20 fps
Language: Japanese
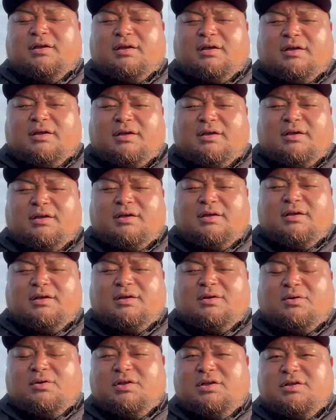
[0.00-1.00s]

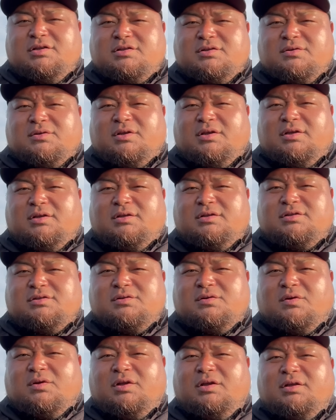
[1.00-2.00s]
5人、10人、15
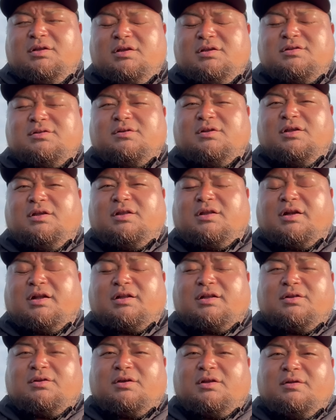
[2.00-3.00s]
人、20人って
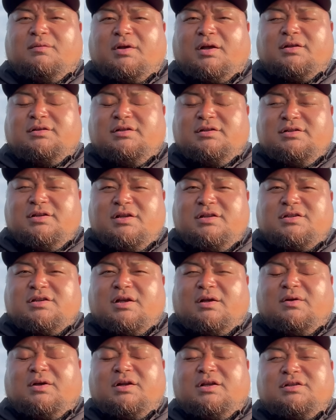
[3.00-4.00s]
なった時には、全然違
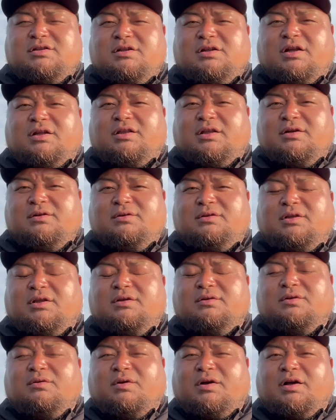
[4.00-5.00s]
う話になってるって
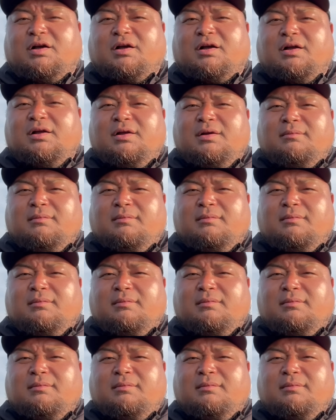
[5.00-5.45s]
いうのは、